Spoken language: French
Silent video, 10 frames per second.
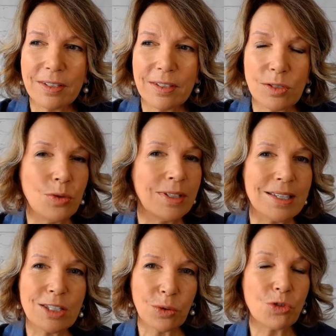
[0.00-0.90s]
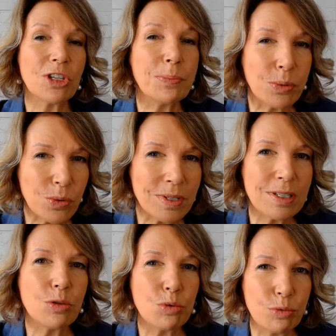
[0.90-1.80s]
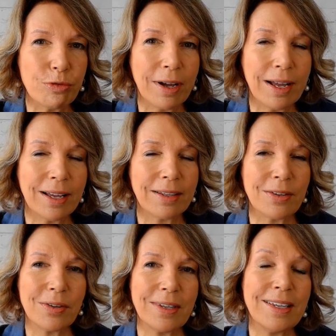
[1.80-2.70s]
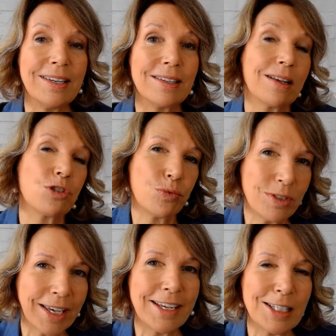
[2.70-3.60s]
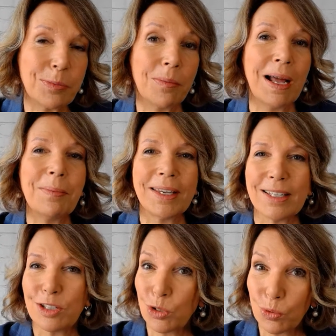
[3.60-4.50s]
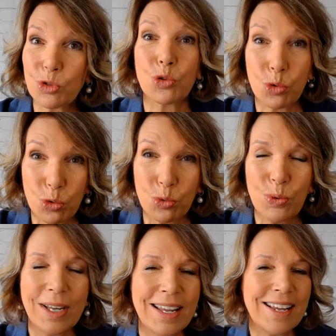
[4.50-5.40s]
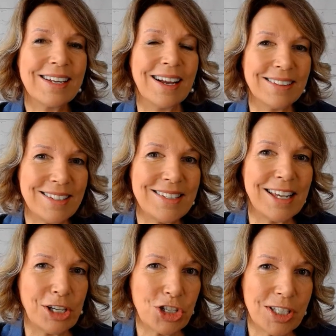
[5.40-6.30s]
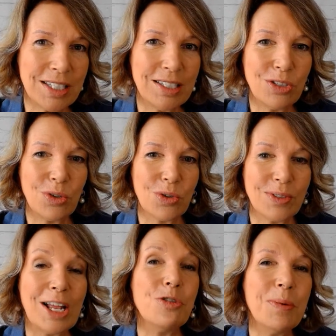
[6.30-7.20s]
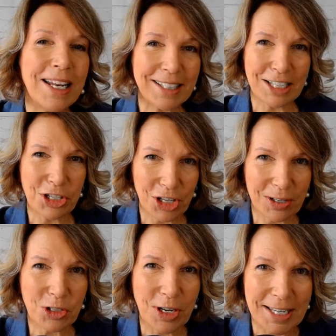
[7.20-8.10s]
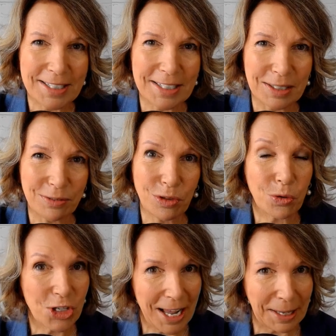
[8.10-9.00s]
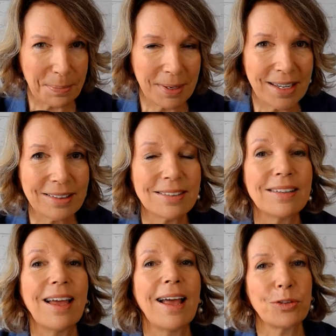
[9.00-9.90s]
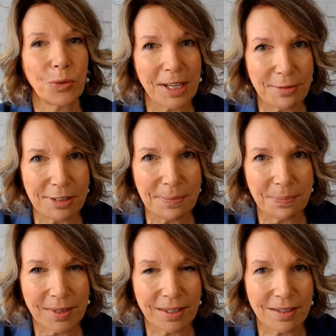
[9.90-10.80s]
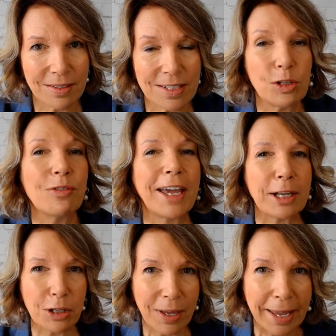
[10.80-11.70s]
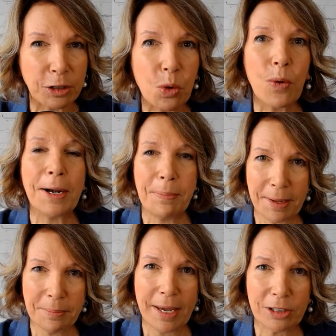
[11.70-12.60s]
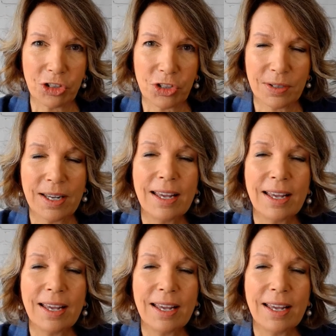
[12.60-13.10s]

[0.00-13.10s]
c'est une question que j'ai posée souvent et je vous dirais que c'est pas mal ma question chouchou quand il s'agit d'allumer l'intelligence collective. Donc, je la répète, à ton avis, euh, ça devrait être quoi le plan de match?